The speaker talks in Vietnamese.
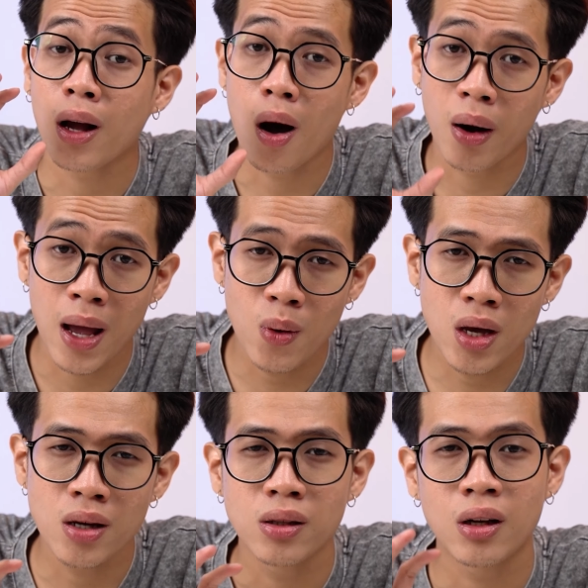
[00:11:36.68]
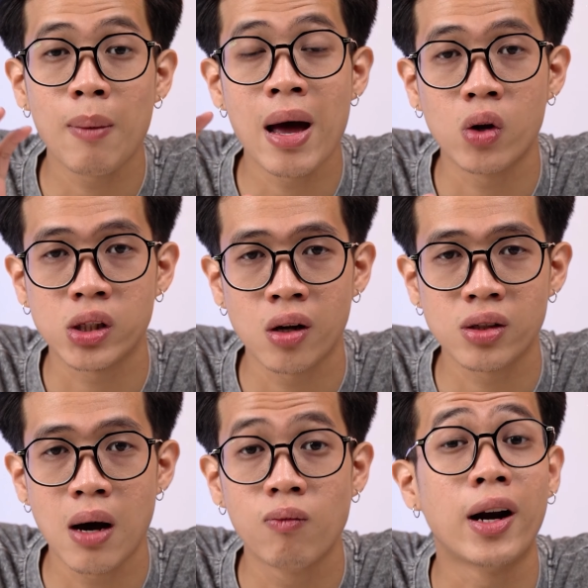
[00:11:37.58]
Còn nếu như các bạn restore
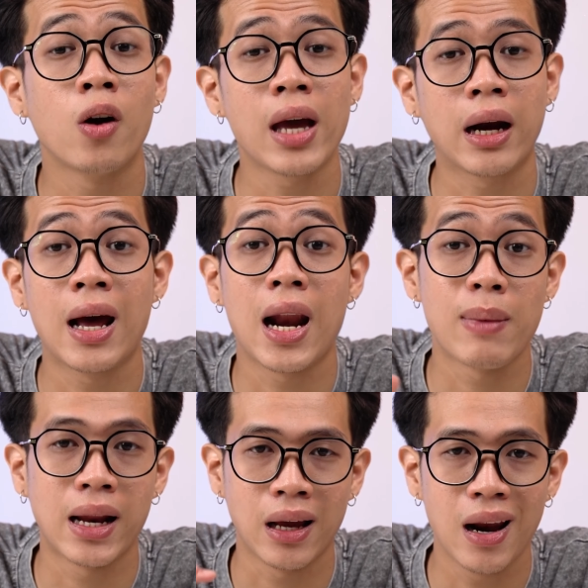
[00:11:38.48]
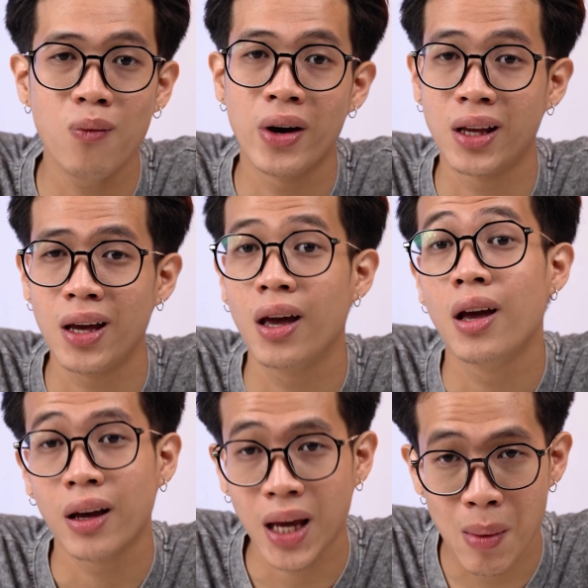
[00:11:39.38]
xong và nó nhận ra là màn hình lock vậy thì
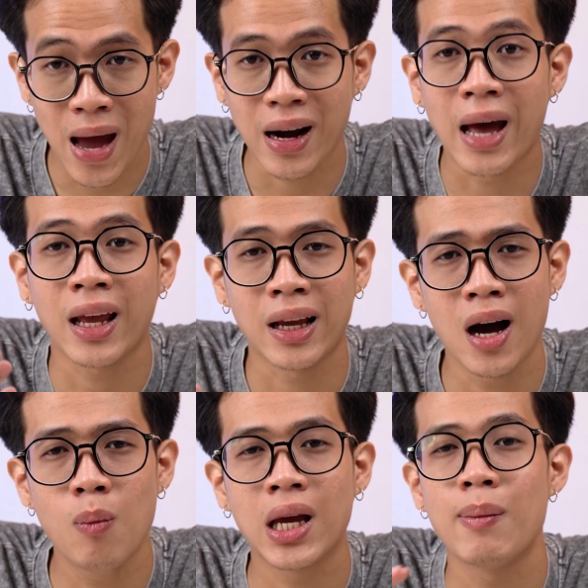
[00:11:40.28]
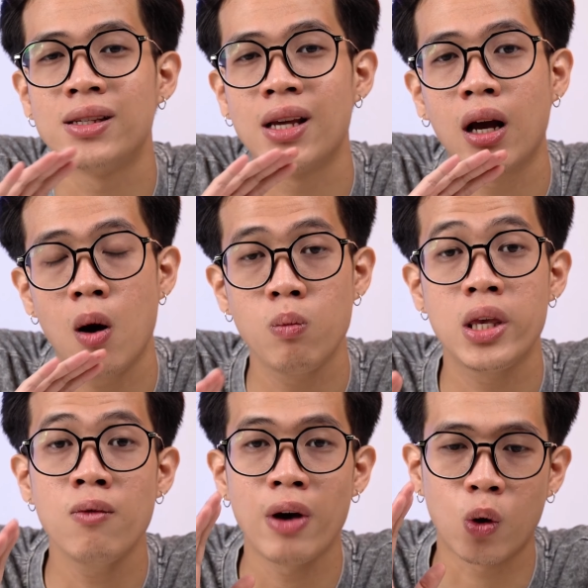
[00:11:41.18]
các bạn đã thành công, các bạn sẽ không
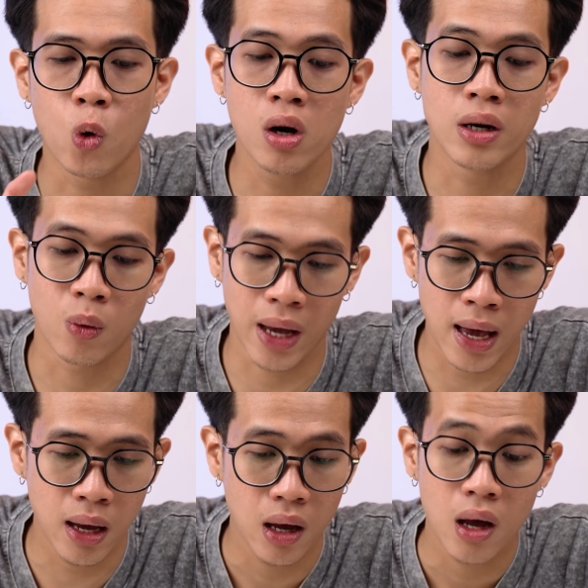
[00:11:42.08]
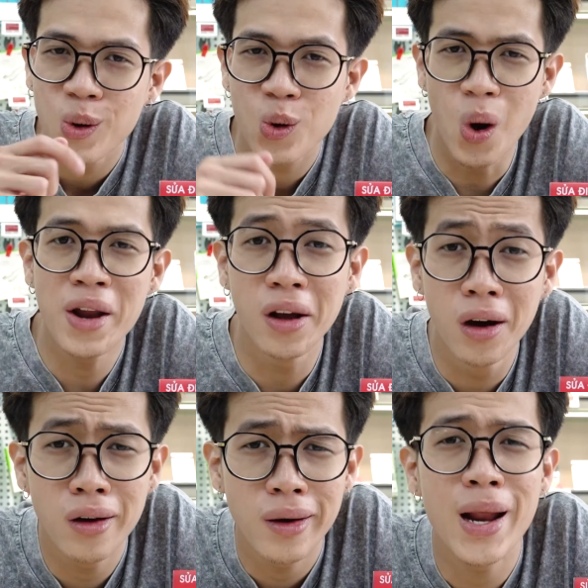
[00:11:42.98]
dính phải cú lừa nào cả. Quên
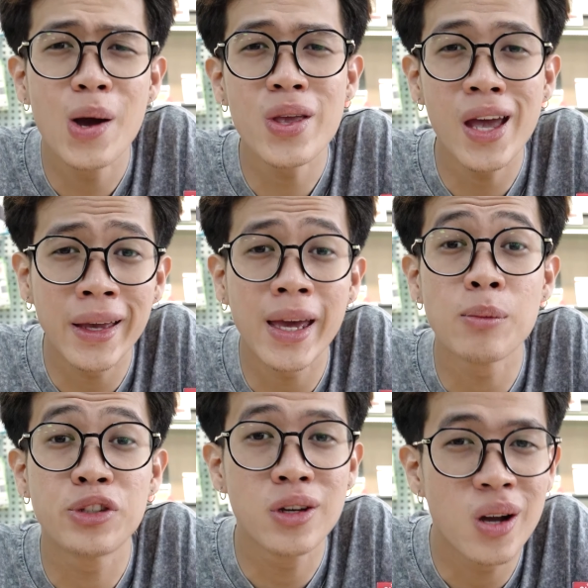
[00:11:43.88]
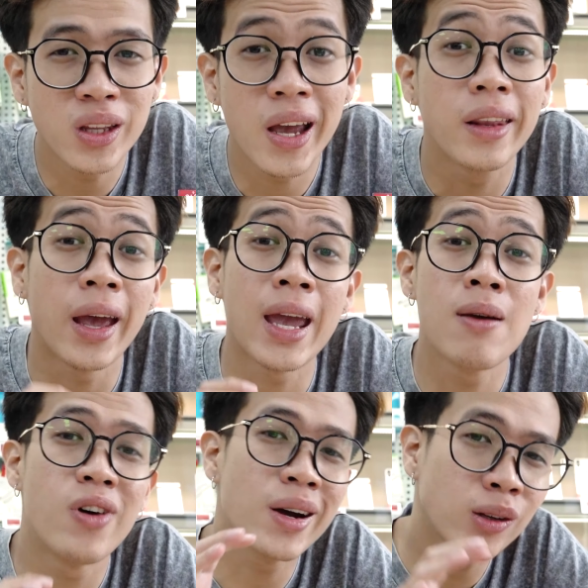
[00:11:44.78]
nữa, nếu như anh em chưa có tiền thì anh
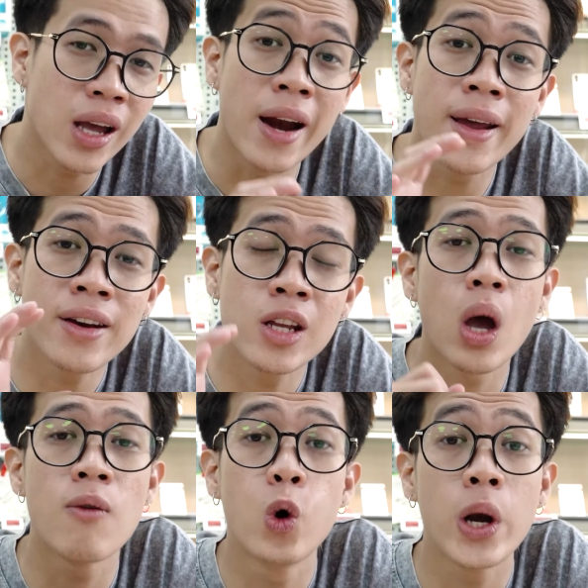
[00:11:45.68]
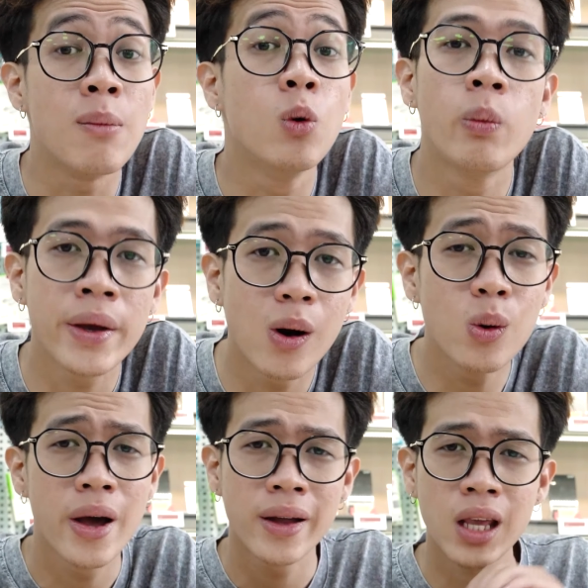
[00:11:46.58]
em vẫn có thể đến điện thoại vui để mua máy
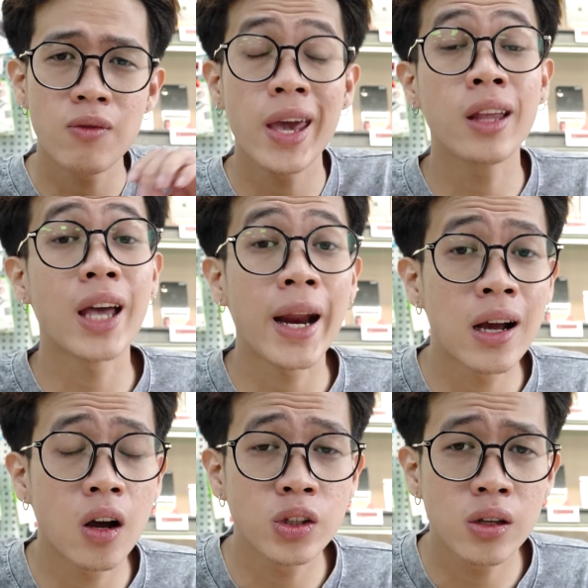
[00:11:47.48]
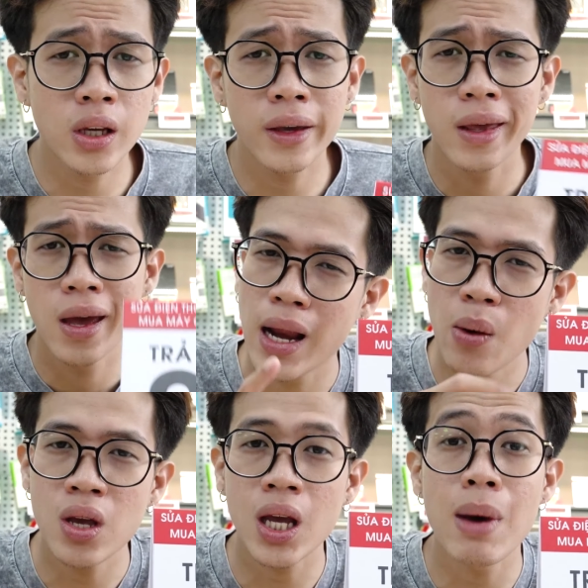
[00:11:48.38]
cũ tại vì hiện tại đang có chương trình
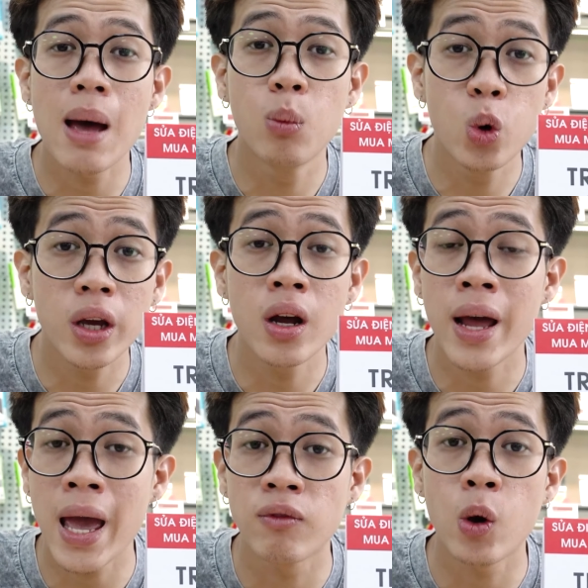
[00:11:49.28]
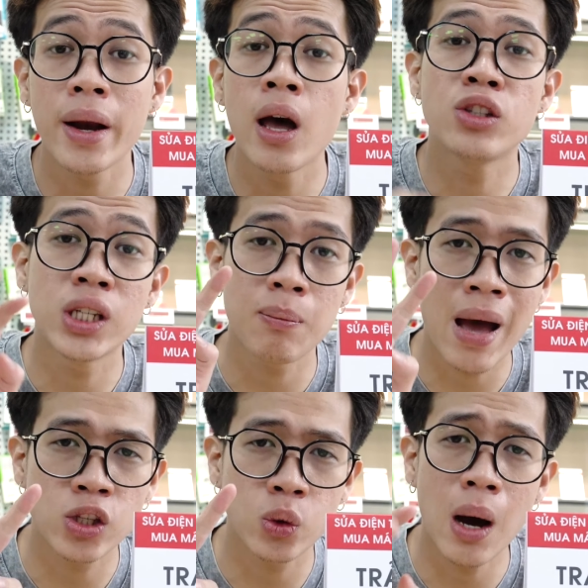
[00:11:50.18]
nếu như các bạn mua những đơn hàng với hóa đơn trên
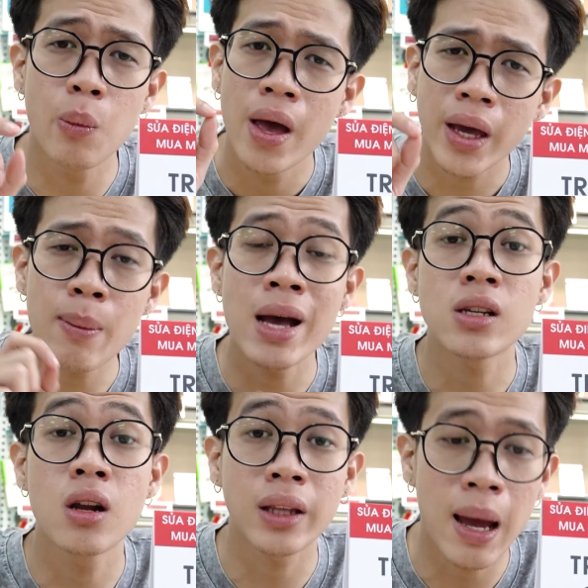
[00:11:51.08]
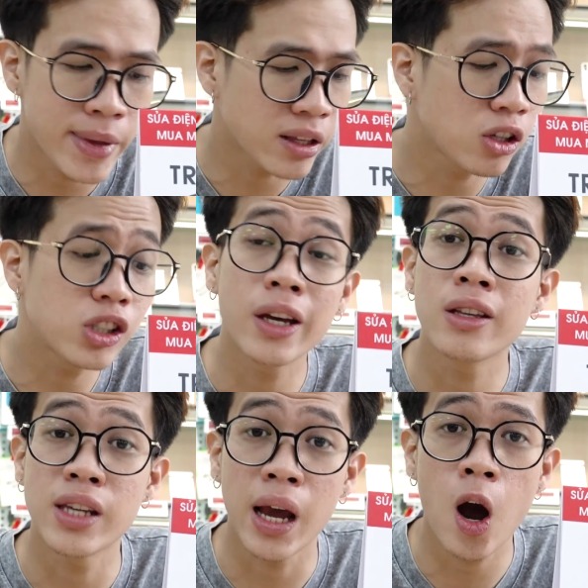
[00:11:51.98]
3 triệu đồng các bạn sẽ được tham gia chương trình
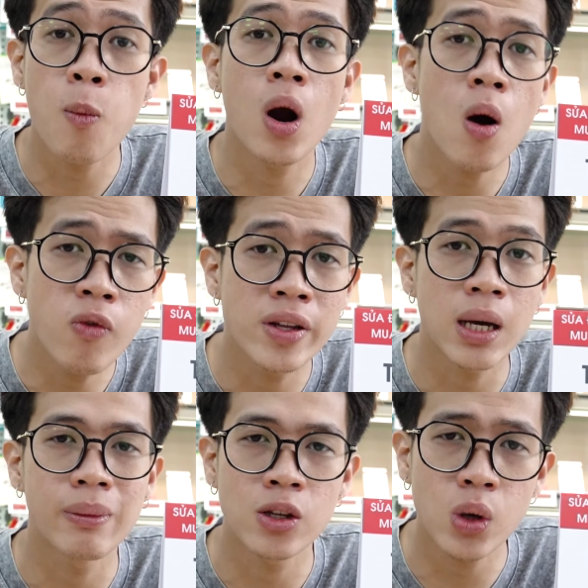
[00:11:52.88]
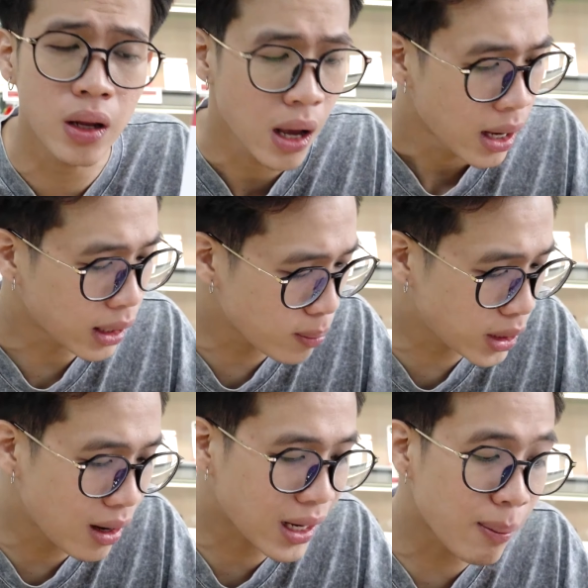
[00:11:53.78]
trả góp không phần trăm lãi suất thậm
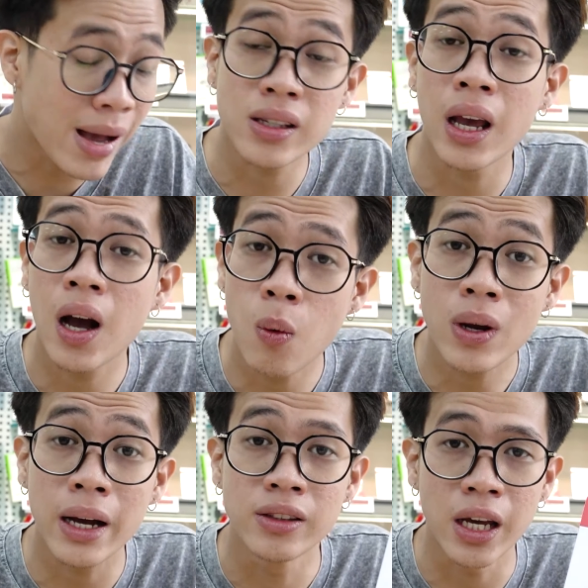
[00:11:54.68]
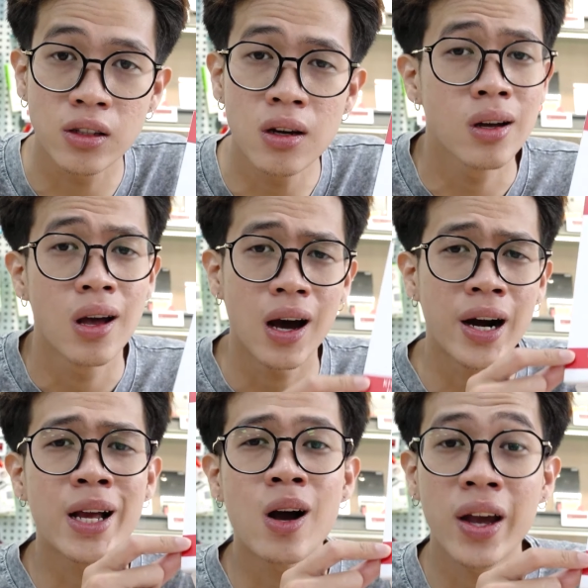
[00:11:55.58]
chí là các bạn sẽ không cần trả trước ở
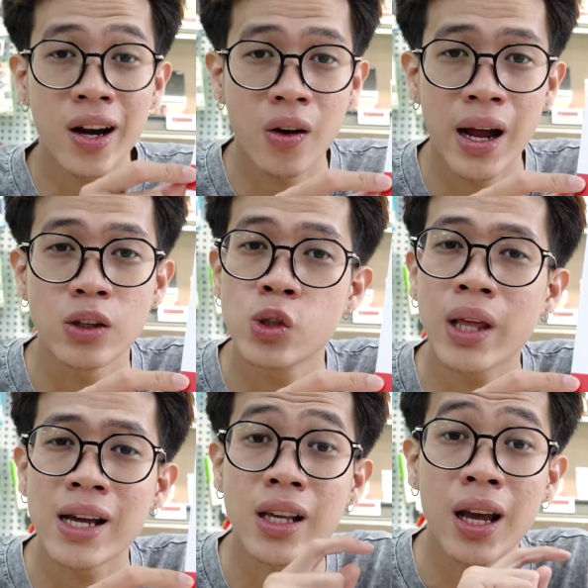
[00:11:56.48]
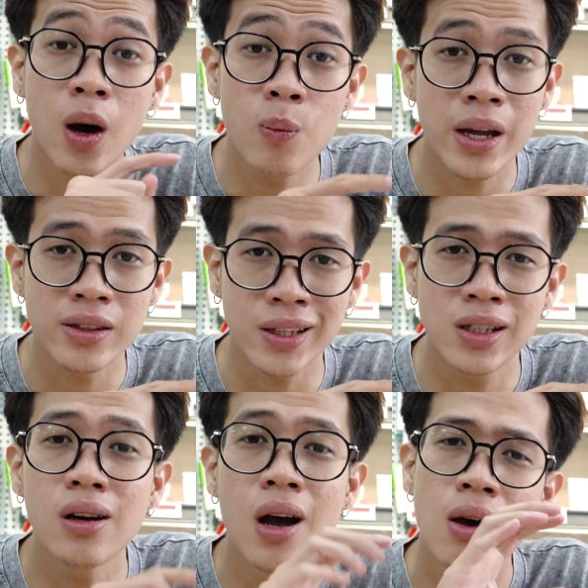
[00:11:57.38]
đây có ghi rõ rằng chúng ta sẽ không cần trả
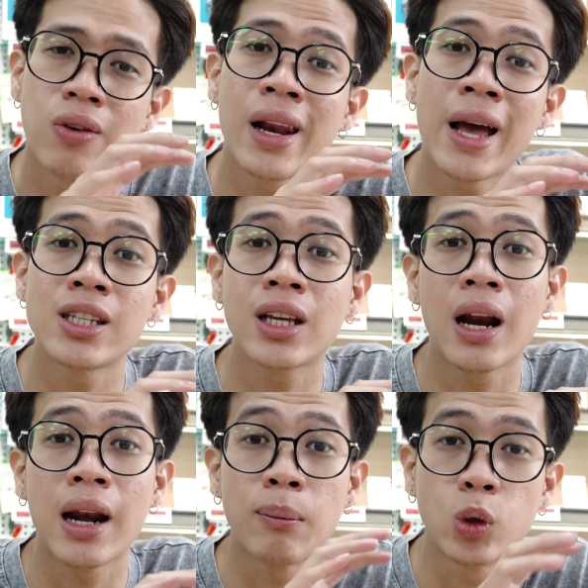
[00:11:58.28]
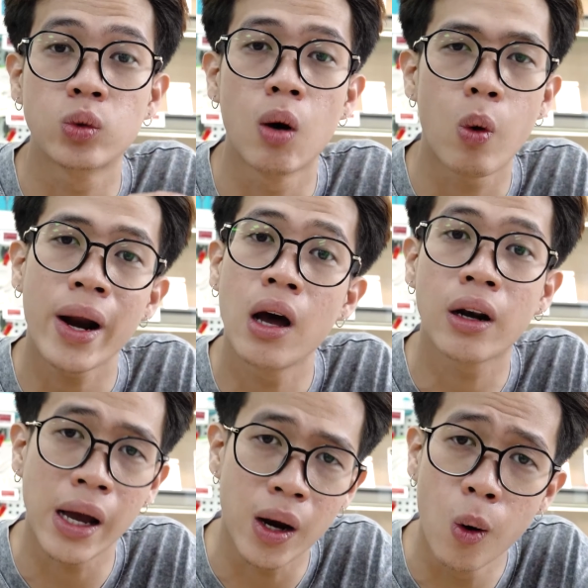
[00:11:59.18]
trước vậy là chỉ cần làm thủ tục hóa đơn
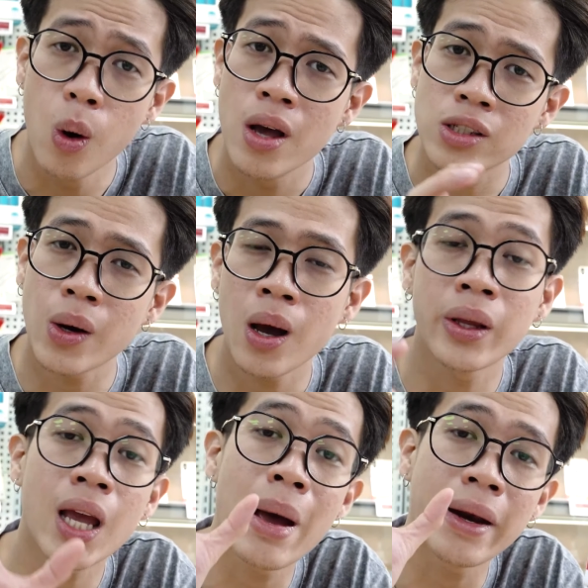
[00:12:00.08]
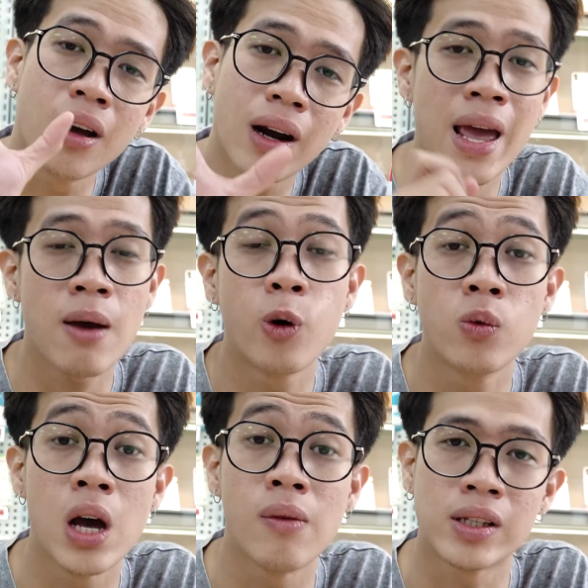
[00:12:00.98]
đầy đủ sau đó thì các bạn được lấy iPhone về